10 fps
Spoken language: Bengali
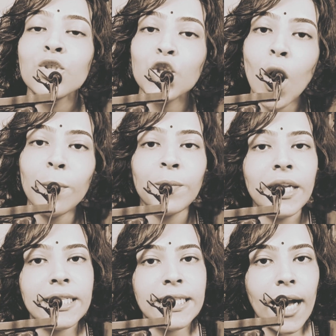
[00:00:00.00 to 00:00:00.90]

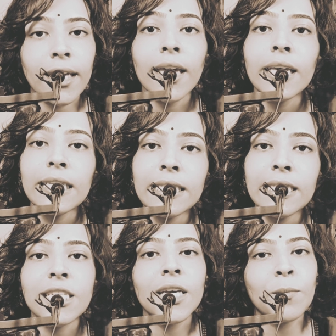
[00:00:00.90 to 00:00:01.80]
স্বপ্নে যাকে
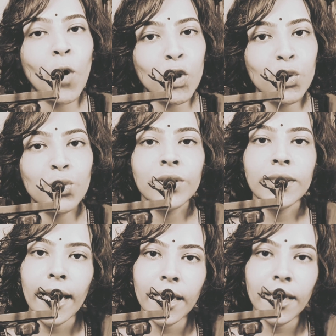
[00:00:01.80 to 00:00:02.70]
ইচ্ছে মতন
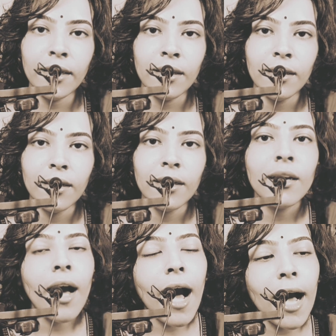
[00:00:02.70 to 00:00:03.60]
দেখেন
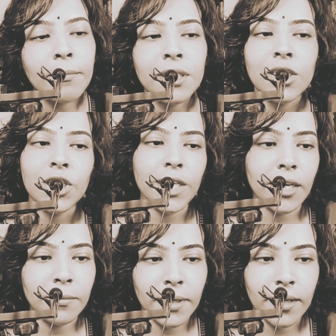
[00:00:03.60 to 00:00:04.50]
আমি
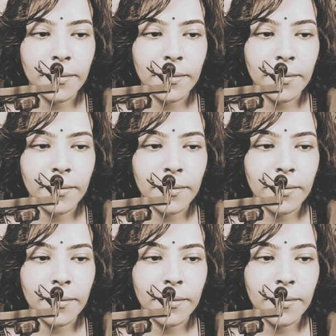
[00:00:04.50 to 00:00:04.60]
সেই মেয়ে